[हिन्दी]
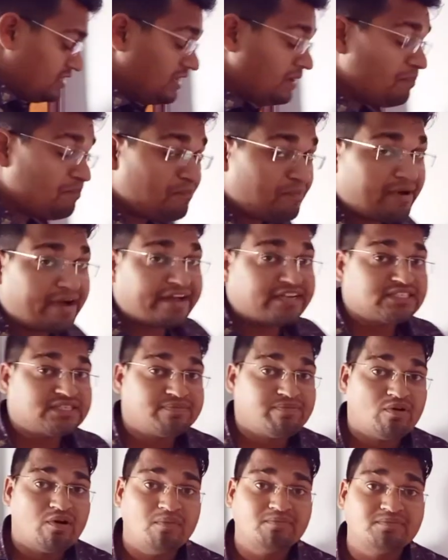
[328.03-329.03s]
ये
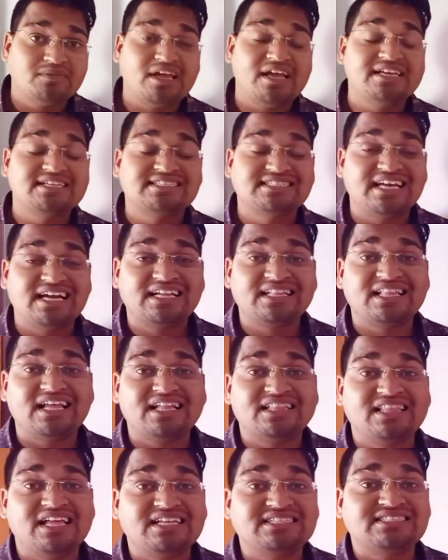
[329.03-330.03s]
पास्ट फॉर्म था
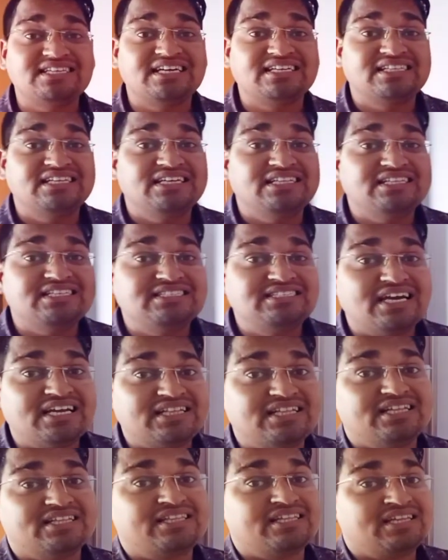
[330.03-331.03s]
सकता था सकती थी
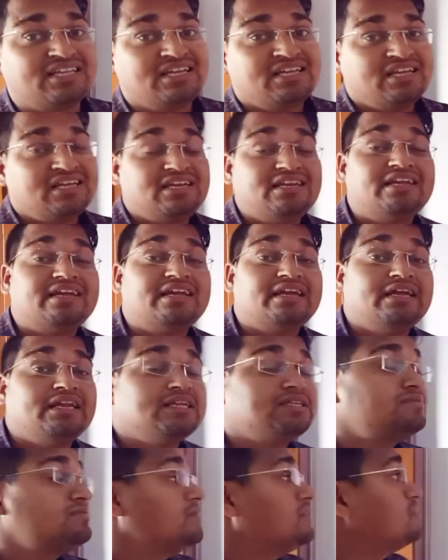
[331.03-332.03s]
सकते थे लेकिन
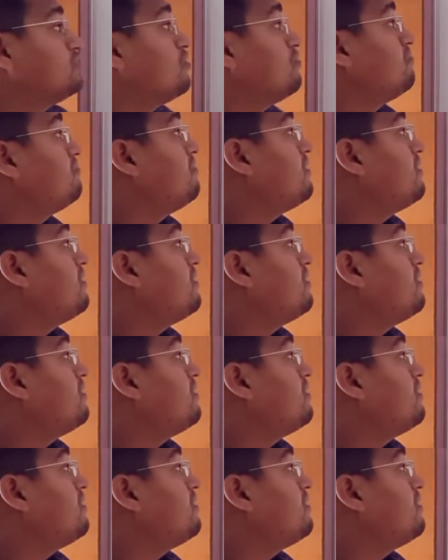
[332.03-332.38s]
इसमें जो